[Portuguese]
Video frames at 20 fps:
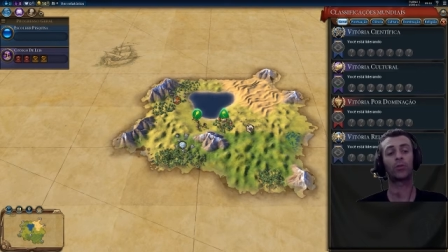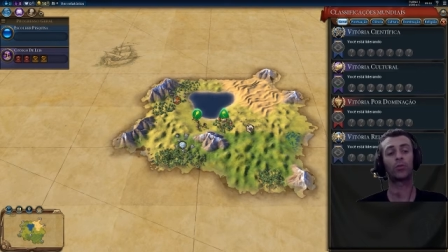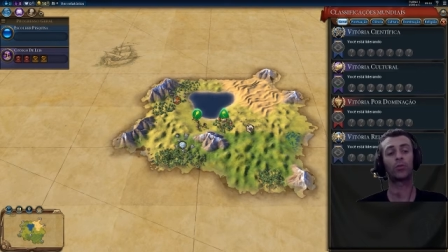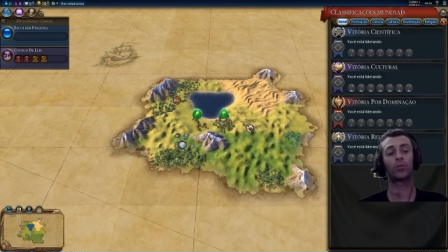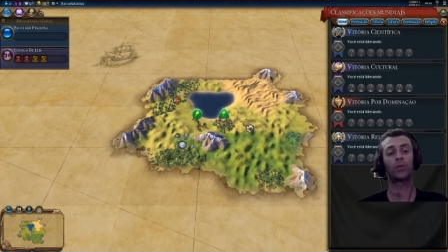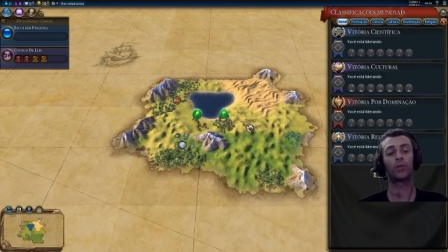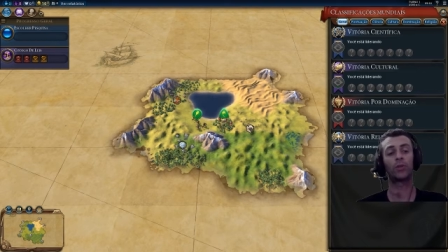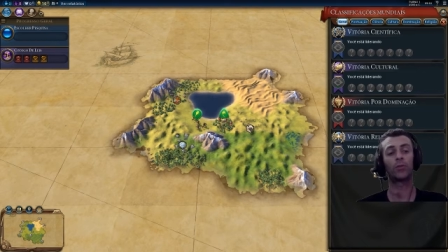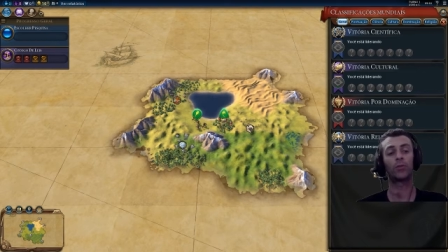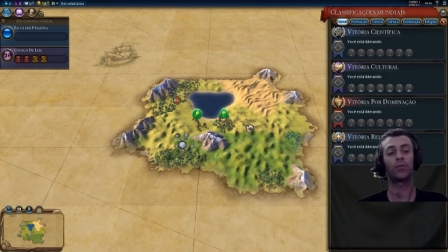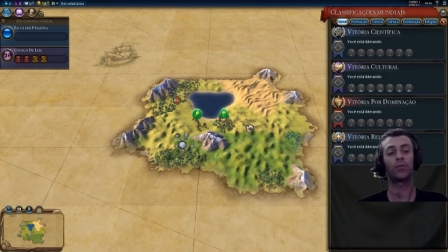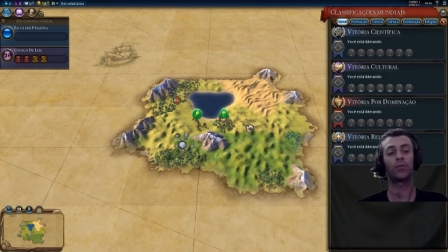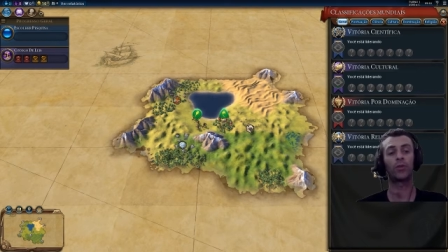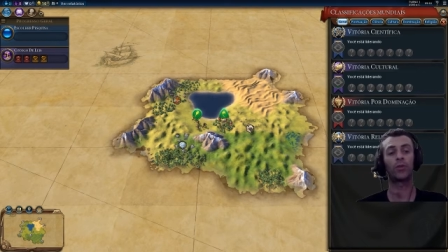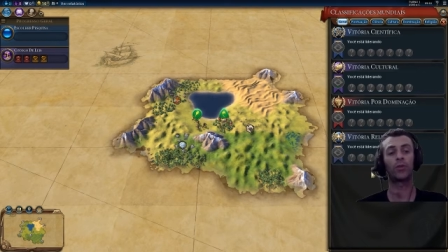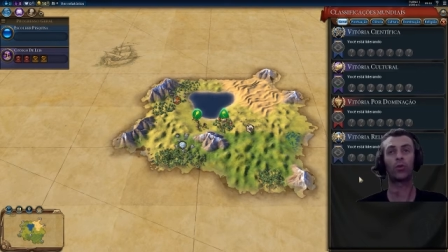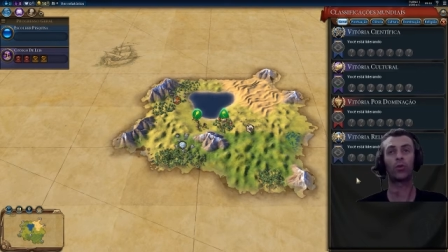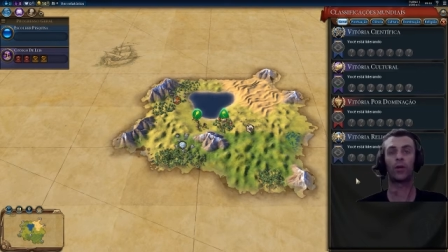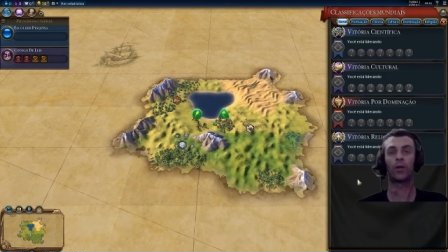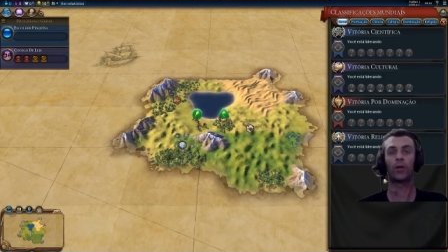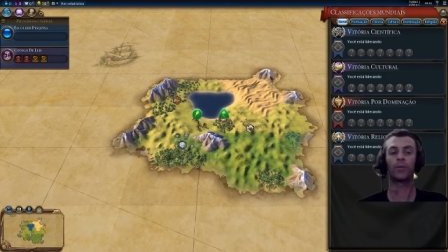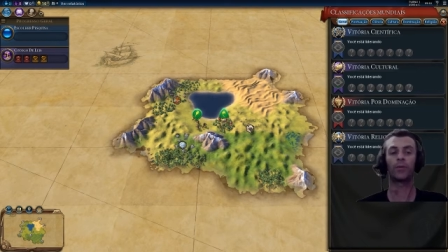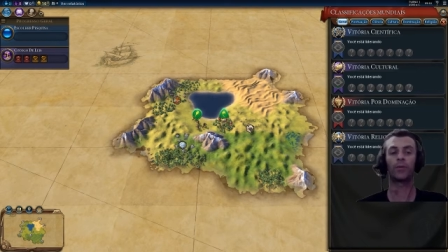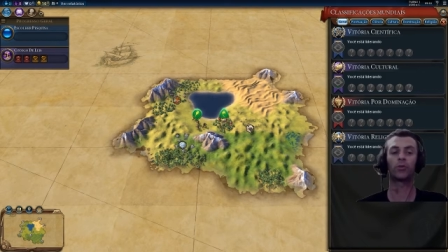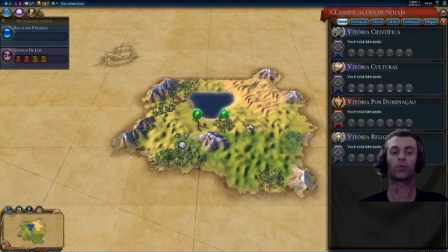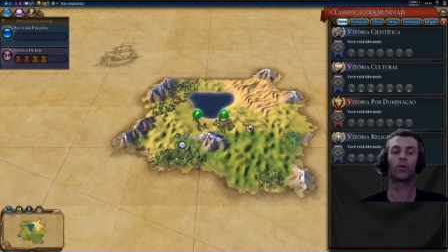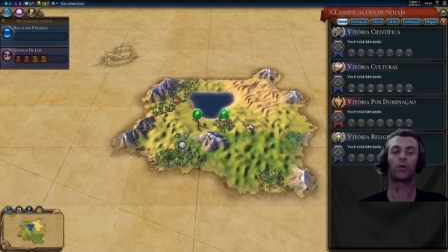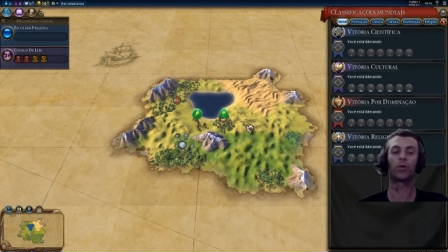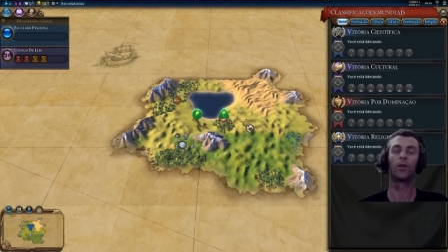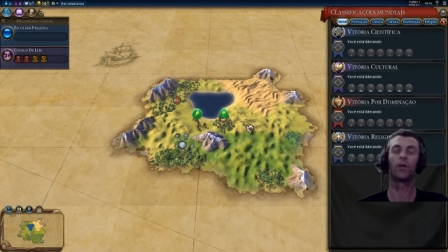os tipos de vitória,
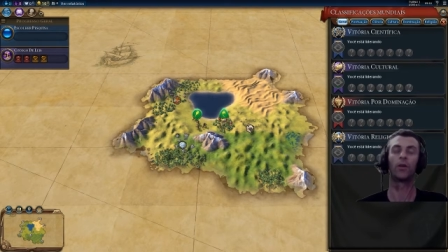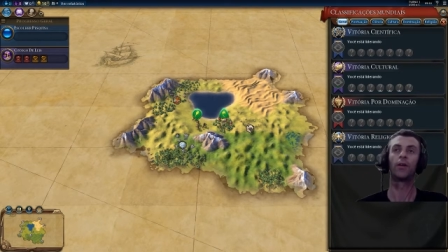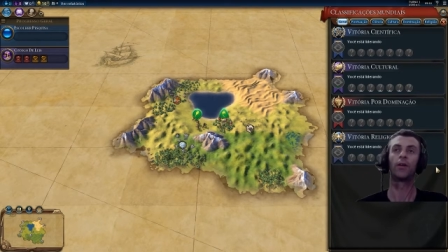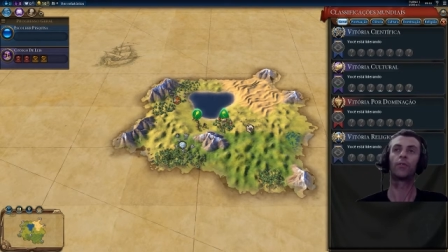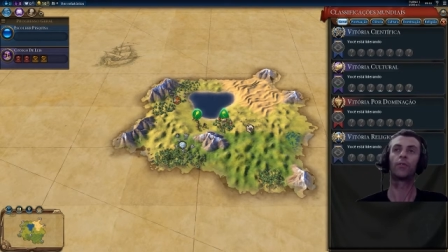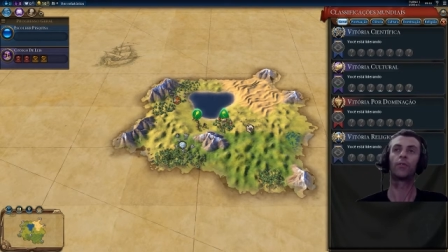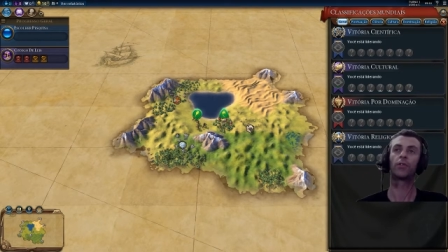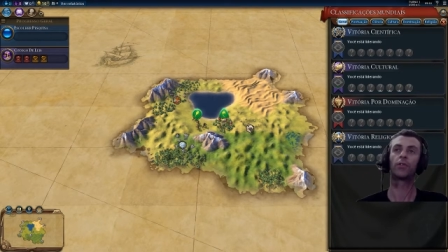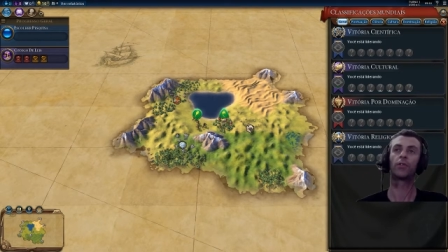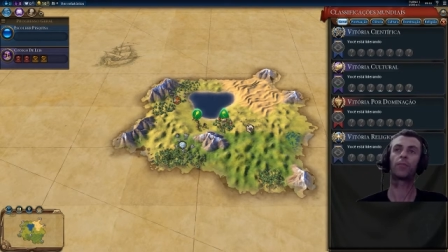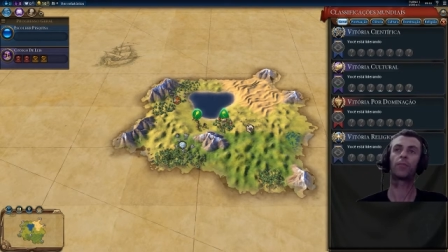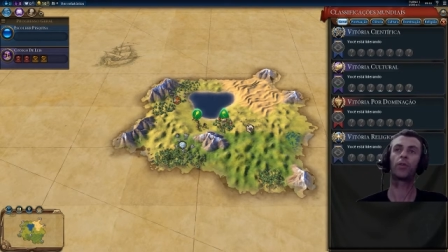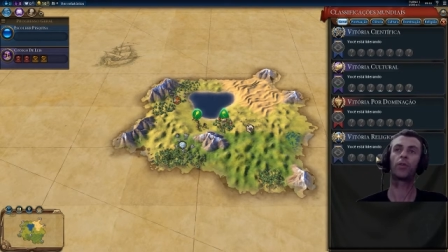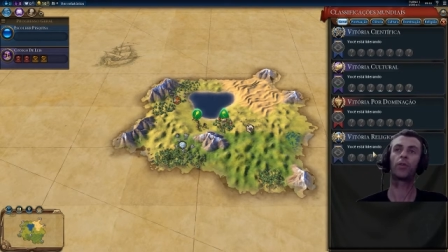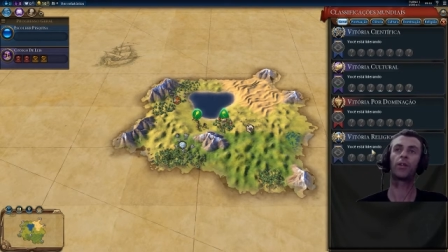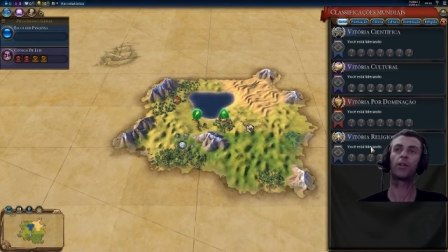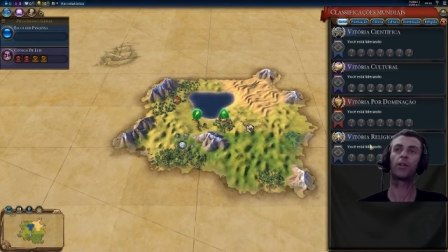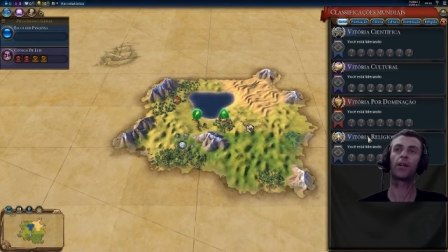pessoal. Você pode